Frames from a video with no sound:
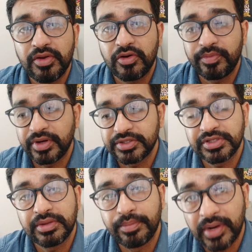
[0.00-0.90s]
और
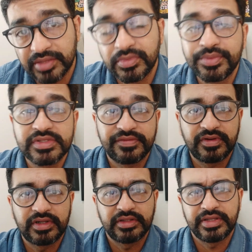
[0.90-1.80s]
प्रेगनेंसी के बाद में भी
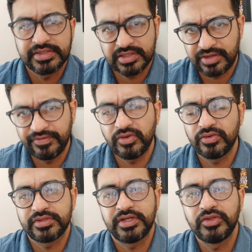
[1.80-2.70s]
सफर करते हैं ऐसे काफी लोगों
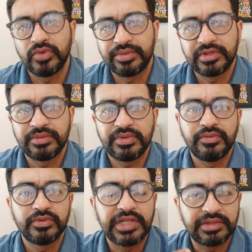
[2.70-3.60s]
के साथ हुआ है मतलब कि
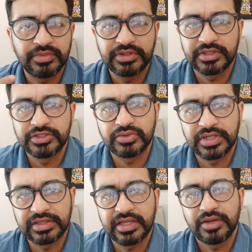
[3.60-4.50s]
वो दांत में दर्द जो
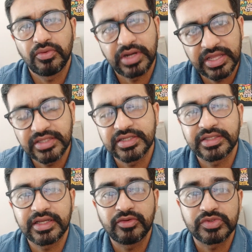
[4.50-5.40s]
रहता है वो रह ही
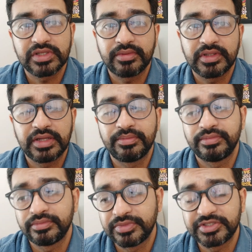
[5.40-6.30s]
जाता है उसके बाद आप
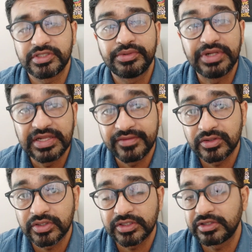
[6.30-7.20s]
बच्चा जब डिलीवर
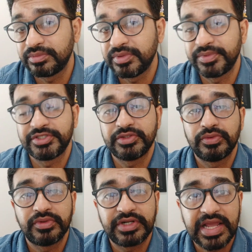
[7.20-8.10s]
हो जाता है तब भी पेशेंट
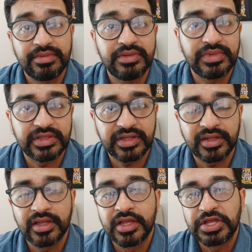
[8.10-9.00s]
को टाइम नहीं मिलता
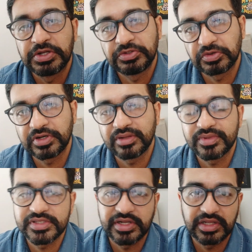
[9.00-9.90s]
है डॉक्टर के
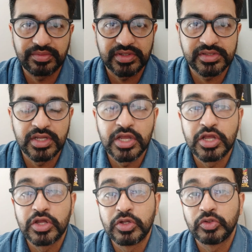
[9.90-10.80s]
पास जाने के पास
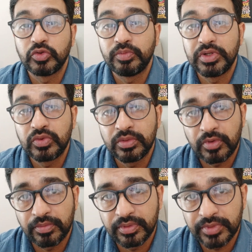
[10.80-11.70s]
तो बिल्कुल
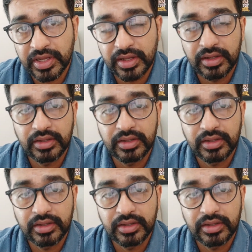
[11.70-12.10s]
प्रॉब्लम ना